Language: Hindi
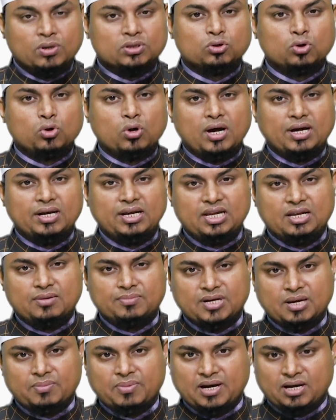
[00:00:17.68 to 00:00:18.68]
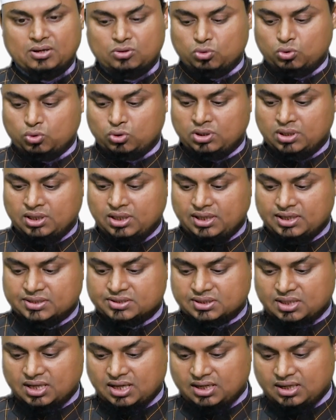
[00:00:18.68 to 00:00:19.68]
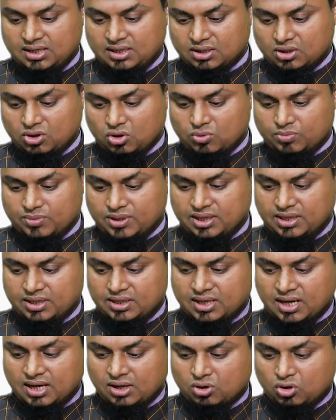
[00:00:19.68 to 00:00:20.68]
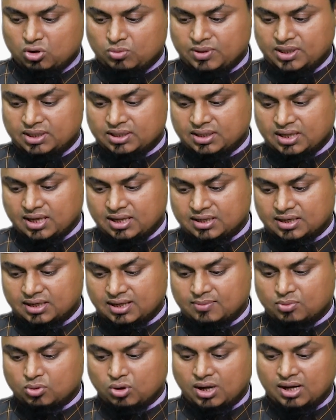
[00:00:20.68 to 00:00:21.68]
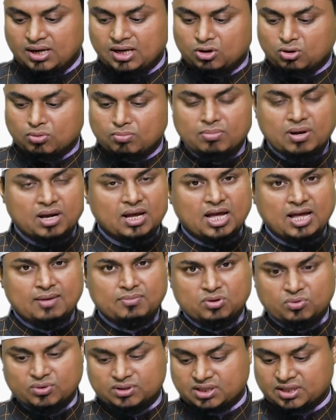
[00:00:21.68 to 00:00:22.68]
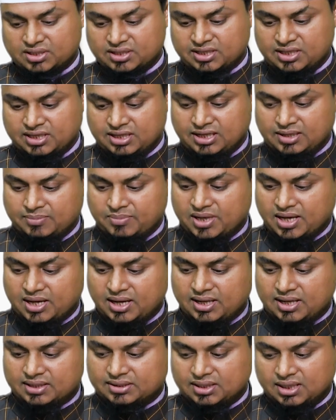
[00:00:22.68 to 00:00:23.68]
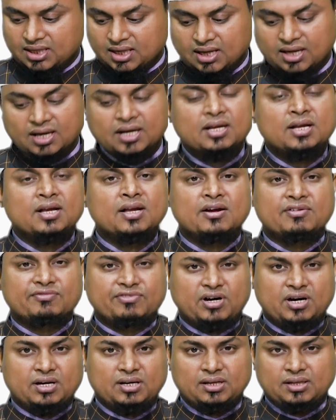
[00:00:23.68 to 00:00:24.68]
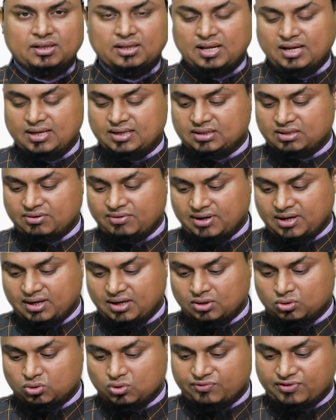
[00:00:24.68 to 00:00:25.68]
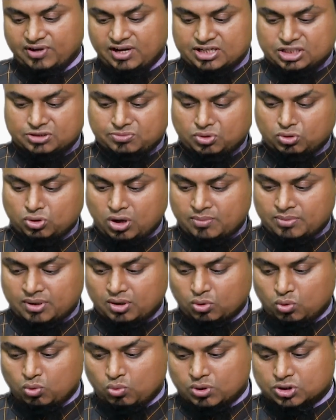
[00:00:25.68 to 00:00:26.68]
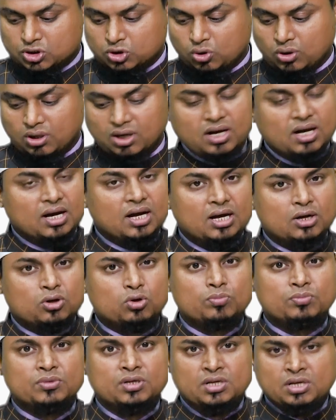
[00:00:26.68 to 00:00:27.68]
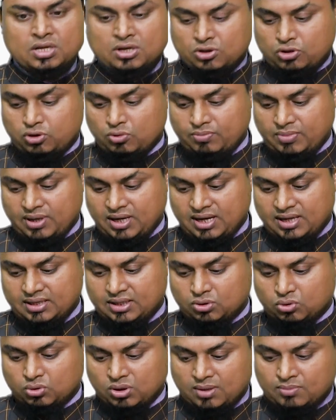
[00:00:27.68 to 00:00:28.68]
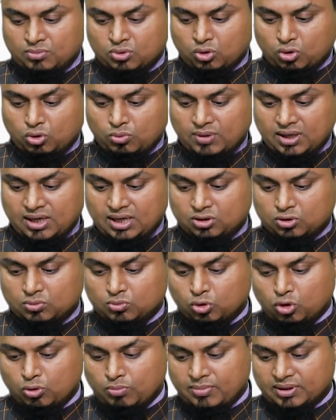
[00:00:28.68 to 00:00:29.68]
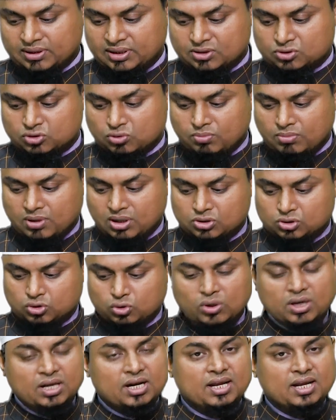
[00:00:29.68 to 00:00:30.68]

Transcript: वतलमनबानूह इसक़ालक़ोम ही याक़ोम इनका नकबर आलकुम मकामी व तस्कीरी बआयातिल्ला फ़ाल्ला तवक्ल तो फ़ाजम अमरकम व शरकाकुम फ़मला यकुन अमरकम अलैकुम गुम्मतन सुमकज़ू